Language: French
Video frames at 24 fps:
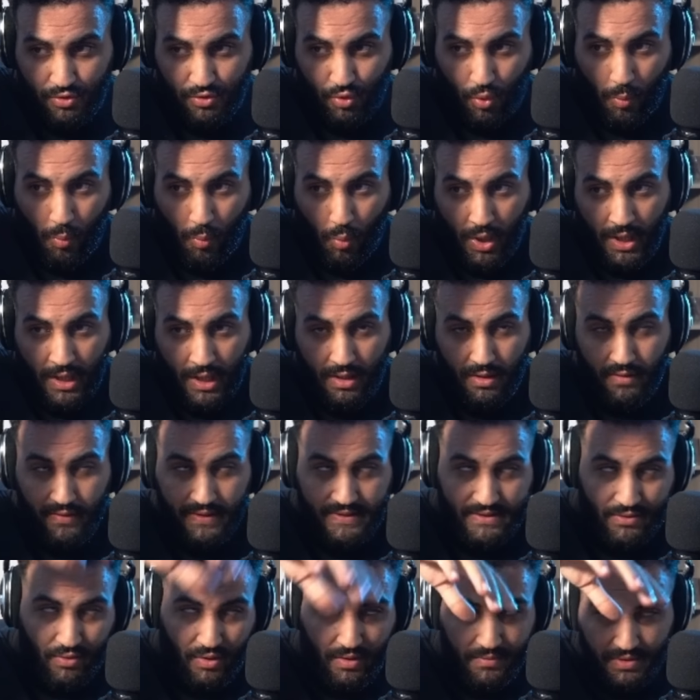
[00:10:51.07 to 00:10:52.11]
sur moins,
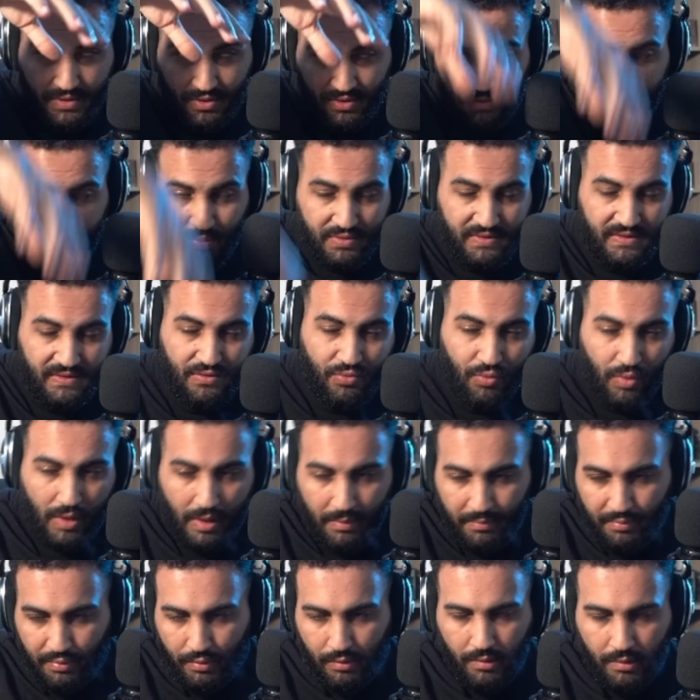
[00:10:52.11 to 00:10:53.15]
vas-y, on les met dans des positions
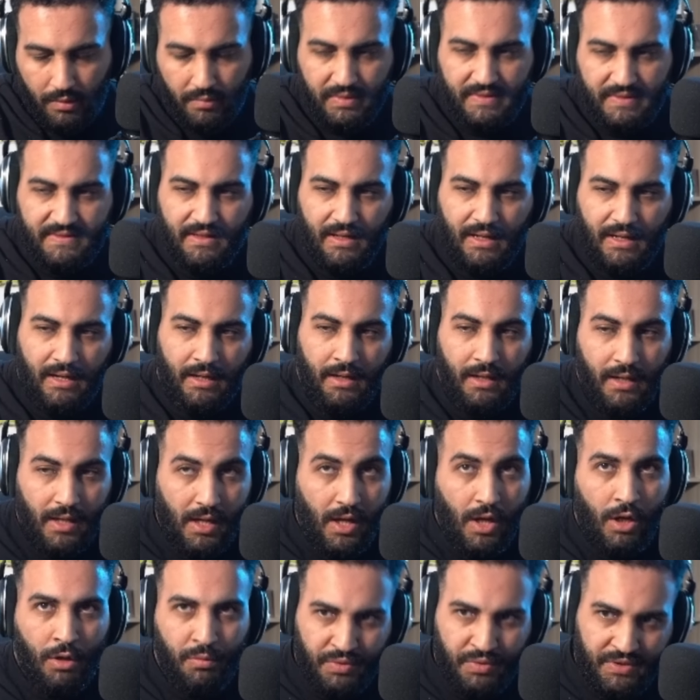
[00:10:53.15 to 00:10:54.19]
un peu bizarres.
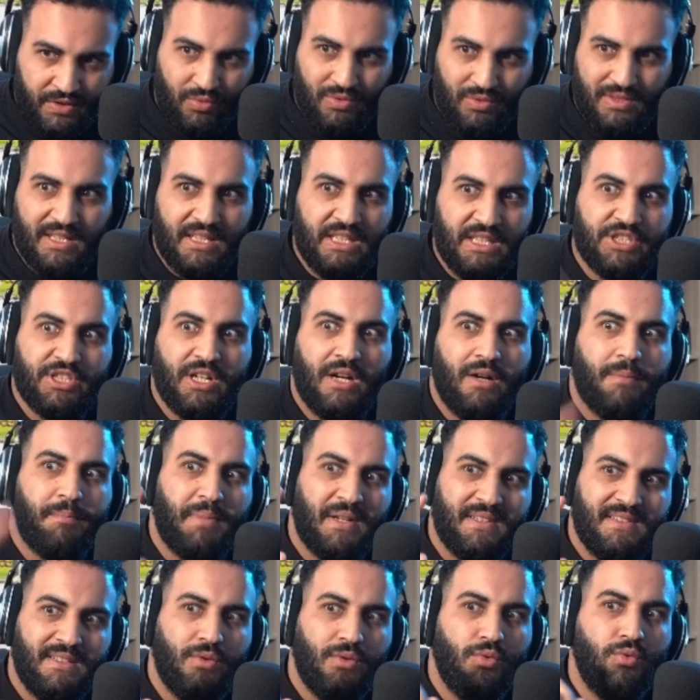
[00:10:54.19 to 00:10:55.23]
En plus, ils sont déjà
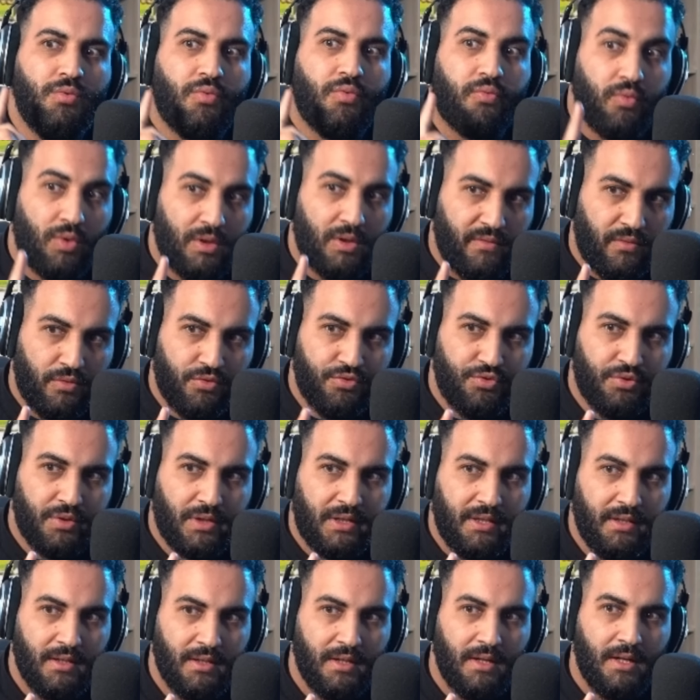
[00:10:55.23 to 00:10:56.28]
passés une fois devant le
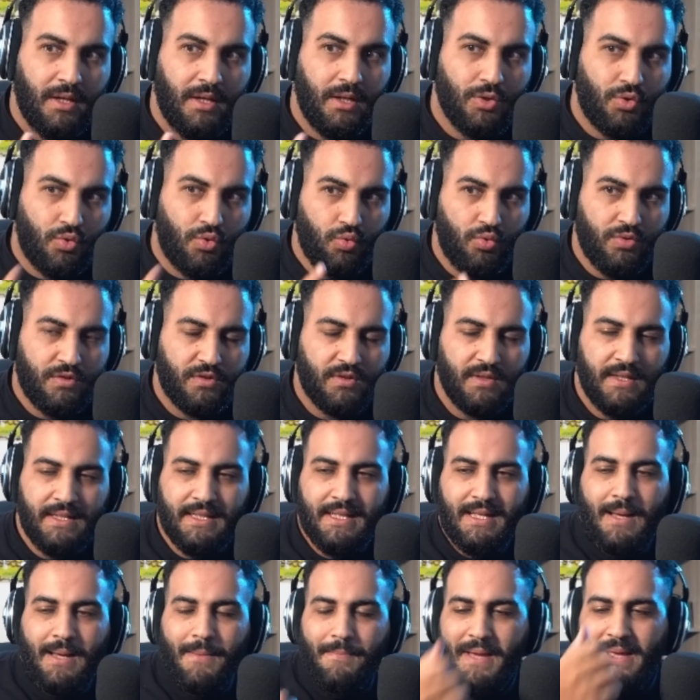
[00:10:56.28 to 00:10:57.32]
jury, tous.
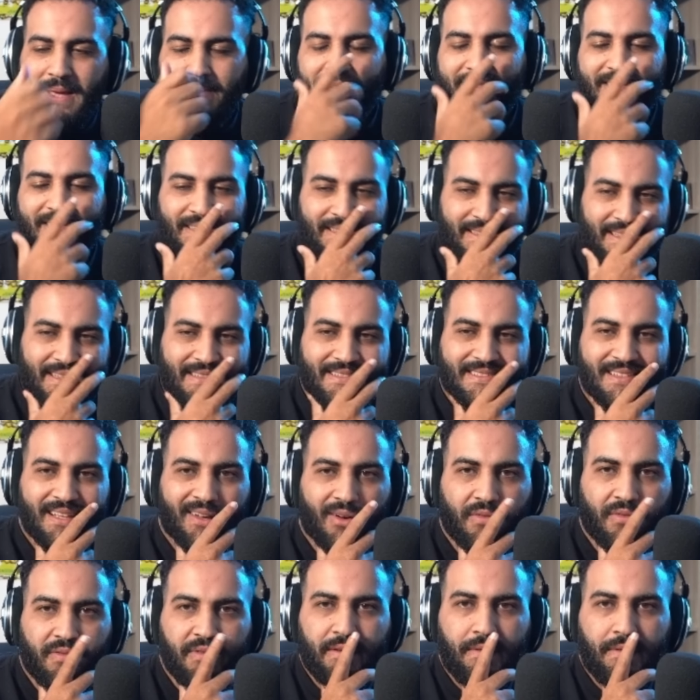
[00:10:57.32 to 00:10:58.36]
Mais c'est ça,
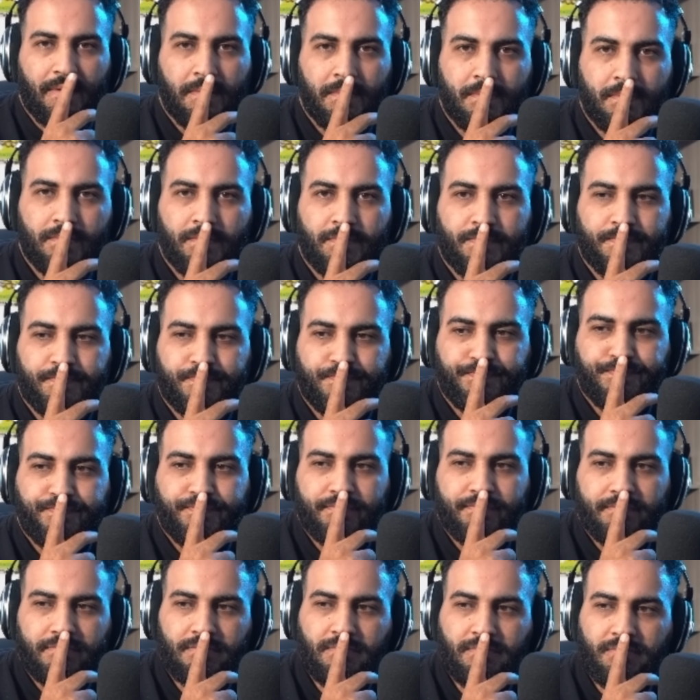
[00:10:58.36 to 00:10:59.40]
en fait.
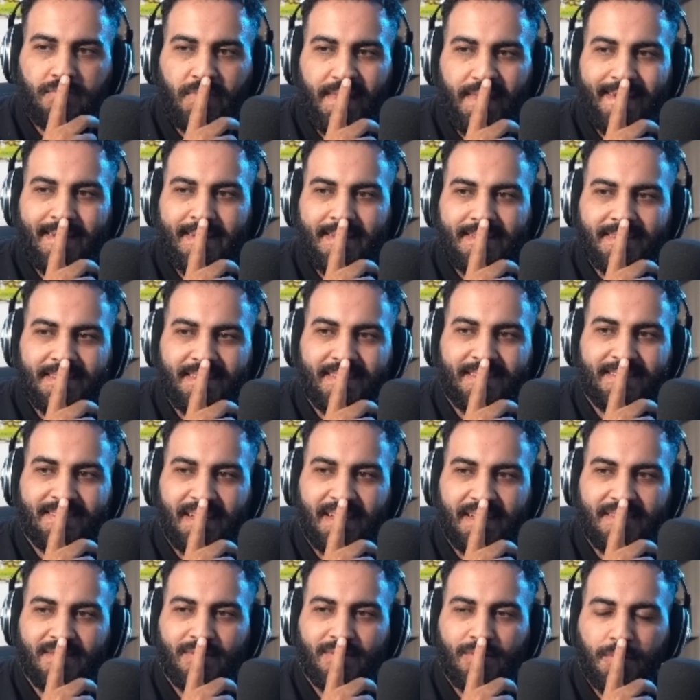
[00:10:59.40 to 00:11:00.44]
C'est
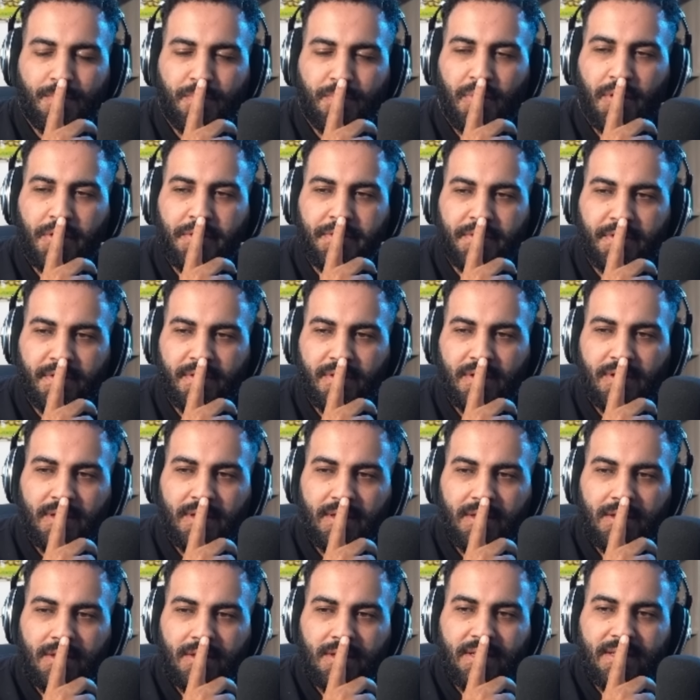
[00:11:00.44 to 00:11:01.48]
Stats de Point.
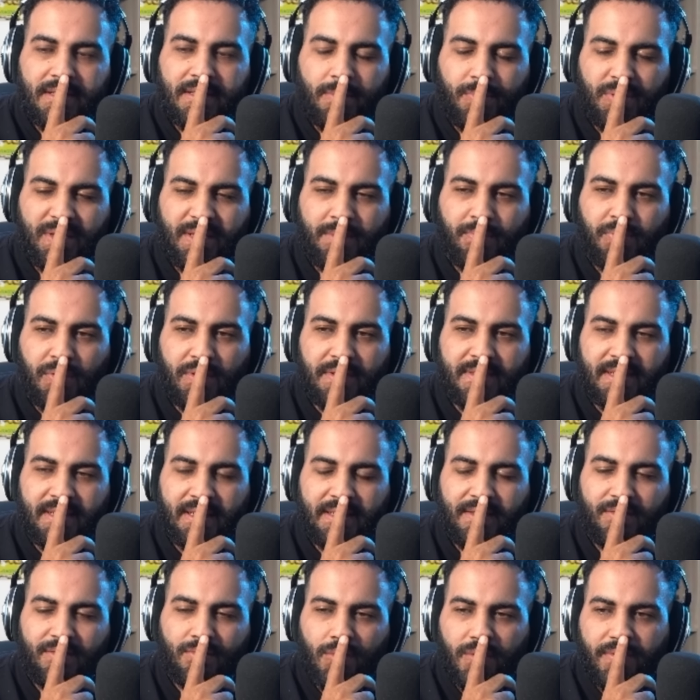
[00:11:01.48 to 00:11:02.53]
C'est peut-être pour ça
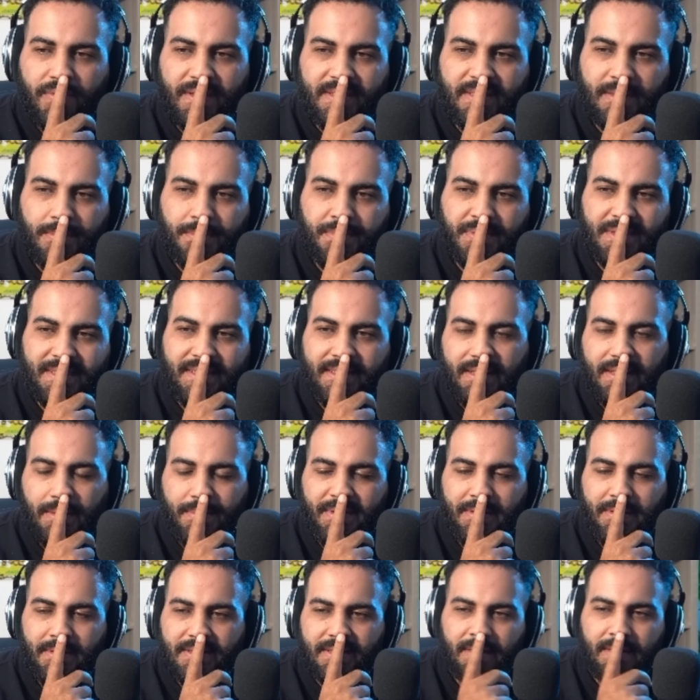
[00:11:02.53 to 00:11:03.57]
qu'ils ont fait cette petite,
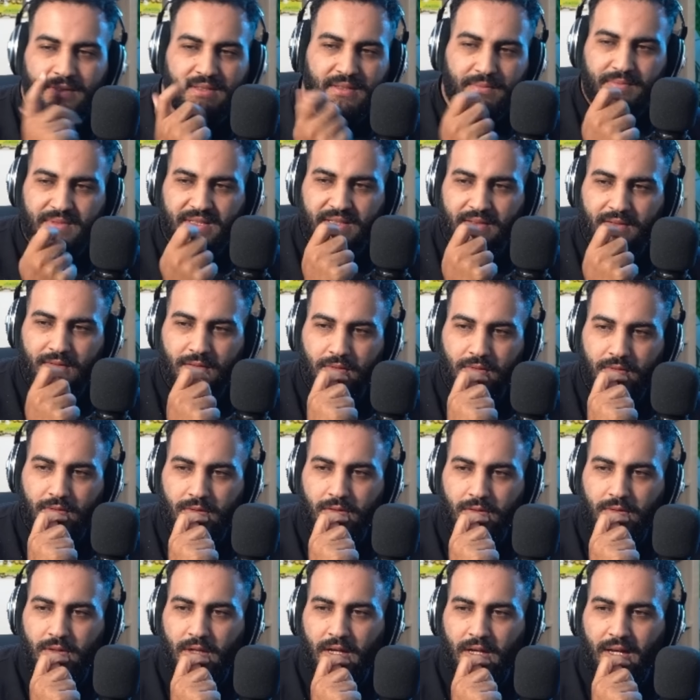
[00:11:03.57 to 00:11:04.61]
petite euh,